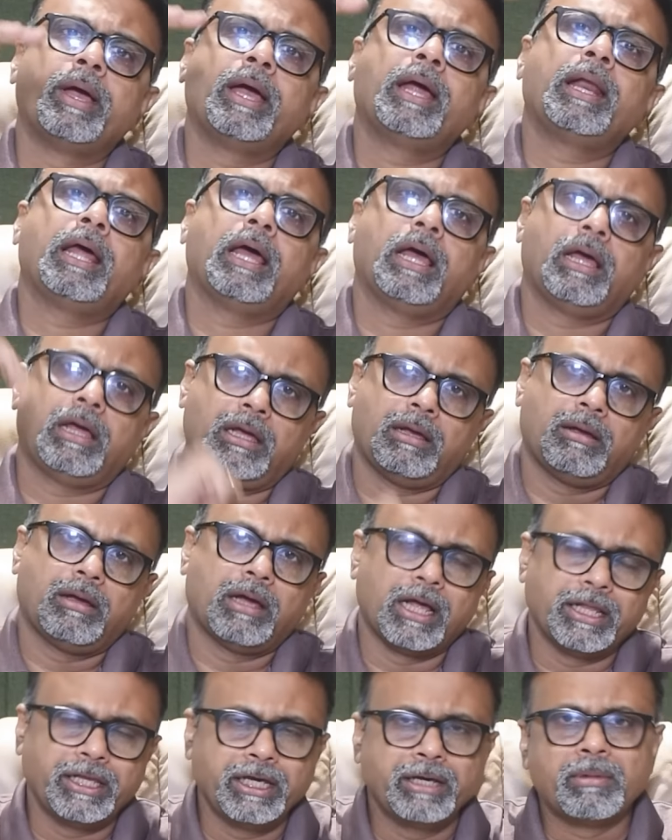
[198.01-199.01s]
மேலே
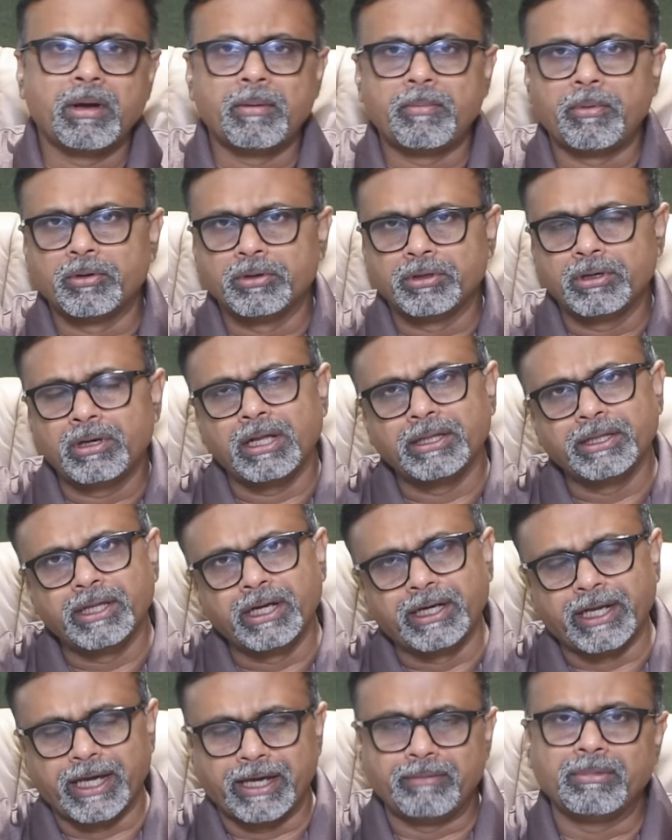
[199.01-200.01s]
அதிகமாக போதோ அந்த
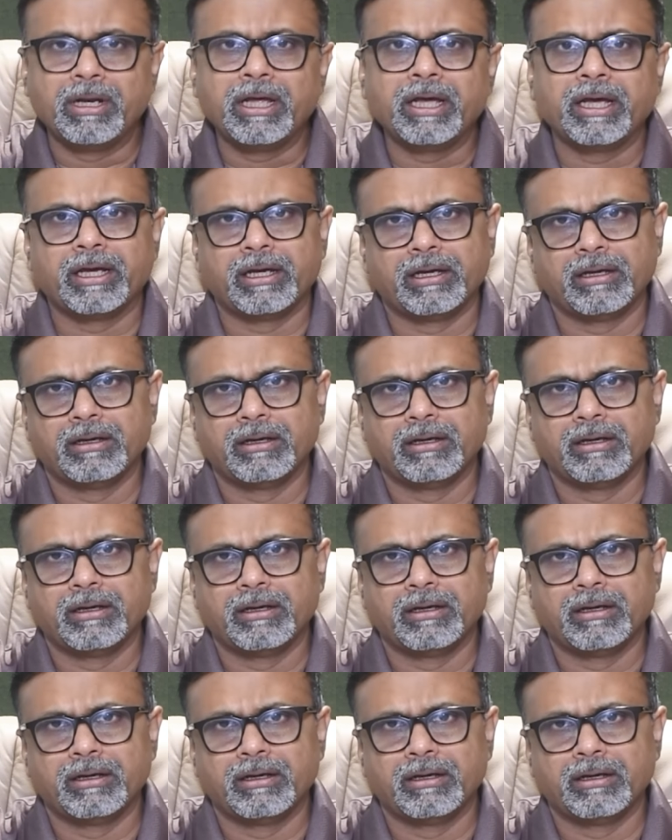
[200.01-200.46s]
டைமில்